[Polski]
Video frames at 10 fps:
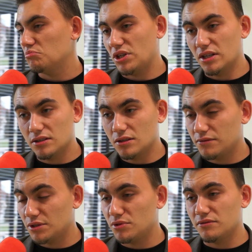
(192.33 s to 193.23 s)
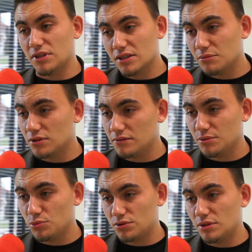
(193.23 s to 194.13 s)
kiedykolwiek byłem w jakimkolwiek
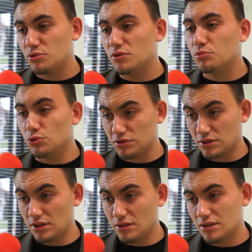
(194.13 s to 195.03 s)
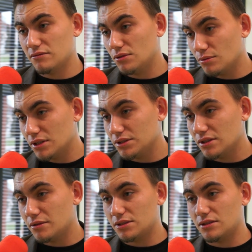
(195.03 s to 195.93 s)
biurze, były pustki, ewentualnie
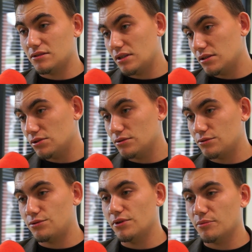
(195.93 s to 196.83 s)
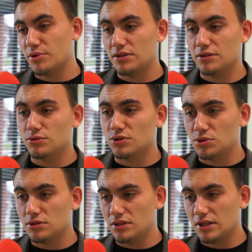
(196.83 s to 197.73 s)
działacze z jednej czy z drugiej partii, którzy
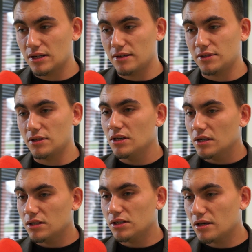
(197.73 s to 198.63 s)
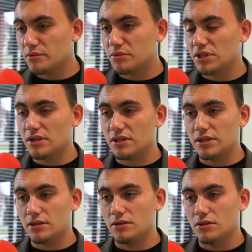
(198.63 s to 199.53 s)
przyszli na kawę. Ja mam
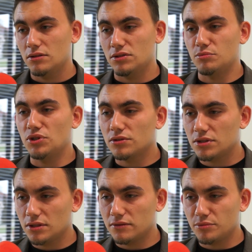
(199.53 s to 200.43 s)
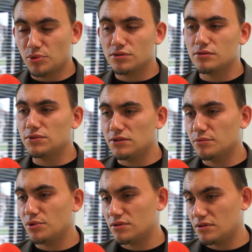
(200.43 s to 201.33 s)
energię, żeby dotrzeć do wyborców. Ci
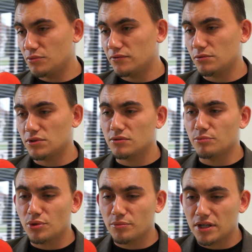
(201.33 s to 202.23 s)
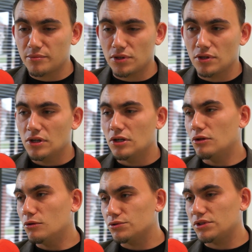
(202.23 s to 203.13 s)
wyborcy mówią, to są problemy
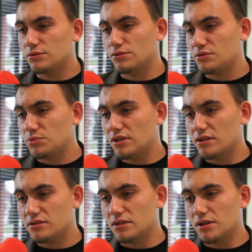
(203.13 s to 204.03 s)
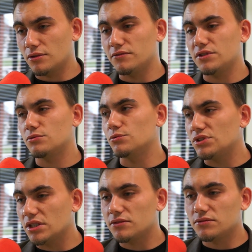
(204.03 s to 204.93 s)
ludzi, którzy sprzedając na targowisku
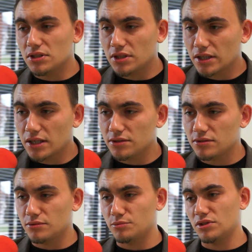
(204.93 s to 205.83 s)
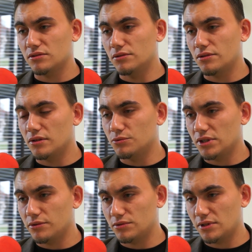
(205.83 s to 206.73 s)
dzień w dzień nękani są przez kontrolę
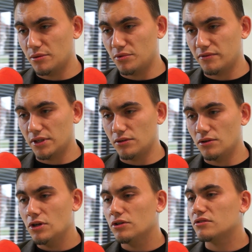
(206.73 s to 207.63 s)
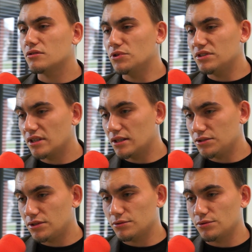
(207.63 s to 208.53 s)
Urzędu Skarbowego. To są
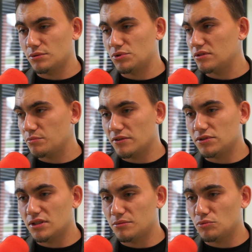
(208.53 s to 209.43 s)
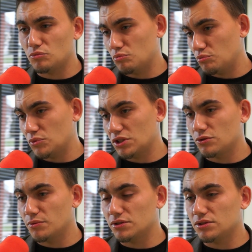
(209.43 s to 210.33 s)
licealiści, którzy przed sprawdzianem na
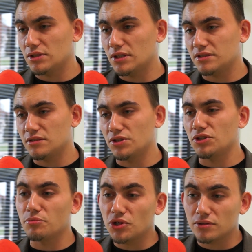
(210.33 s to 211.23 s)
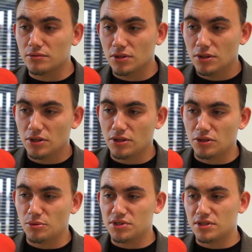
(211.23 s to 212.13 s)
siódmej godzinie lekcyjnej nie mogą
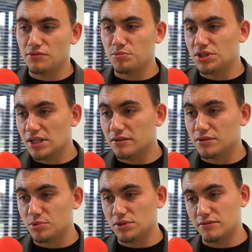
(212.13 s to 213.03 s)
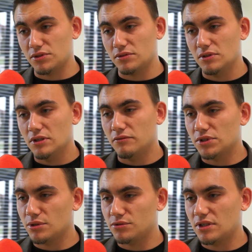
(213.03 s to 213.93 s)
e, obecnie wypić kawy, ponieważ
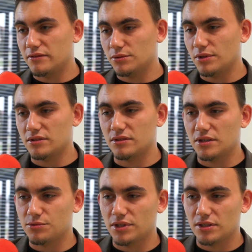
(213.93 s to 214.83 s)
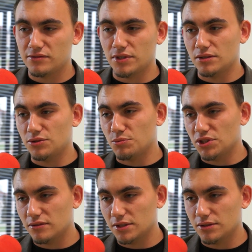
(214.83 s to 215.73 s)
wasza ustawa, która zakazuje tak zwanego
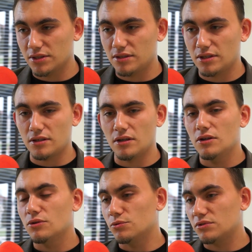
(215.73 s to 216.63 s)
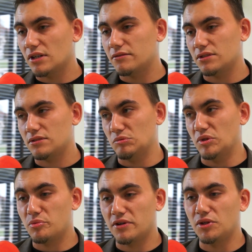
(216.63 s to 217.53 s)
śmieciowego jedzenia, ustawa jest
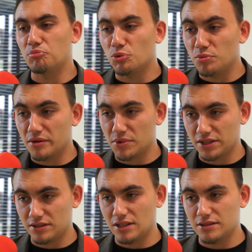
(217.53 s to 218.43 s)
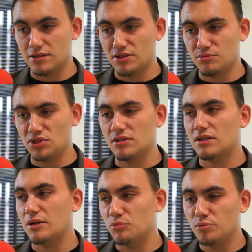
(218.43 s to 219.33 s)
naprawdę bublem legislacyjnym i za
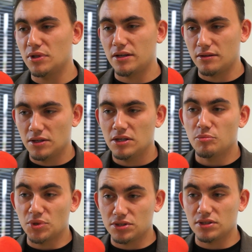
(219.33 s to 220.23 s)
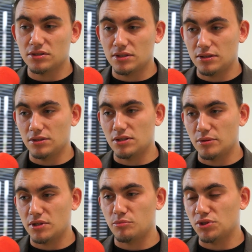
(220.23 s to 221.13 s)
te buble będzie niestety
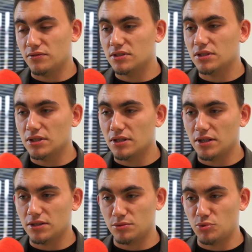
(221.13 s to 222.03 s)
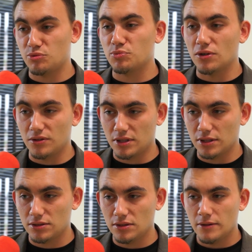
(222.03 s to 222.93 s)
trzeba poświęcać energię, żeby sprzątać
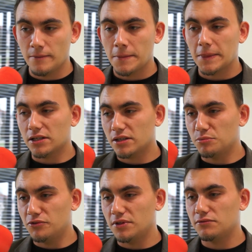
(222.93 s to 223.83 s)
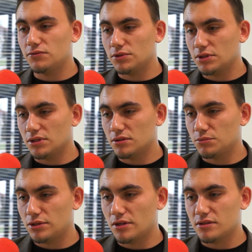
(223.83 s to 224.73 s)
sprzątać. Tak jak mówiłem, w
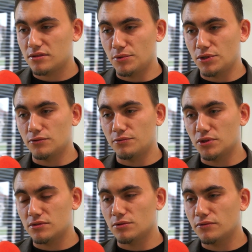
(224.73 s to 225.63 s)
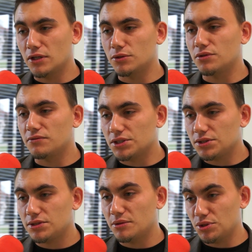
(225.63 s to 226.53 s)
2014 roku w Polsce uchwalono
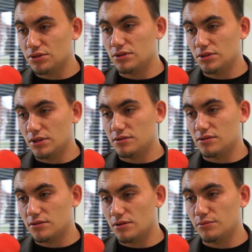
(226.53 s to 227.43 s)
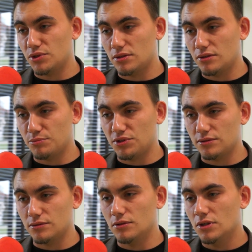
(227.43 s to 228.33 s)
25 tysięcy stron
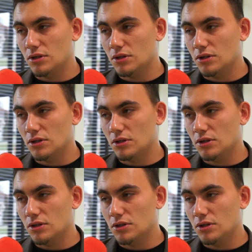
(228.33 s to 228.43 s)
maszynopisu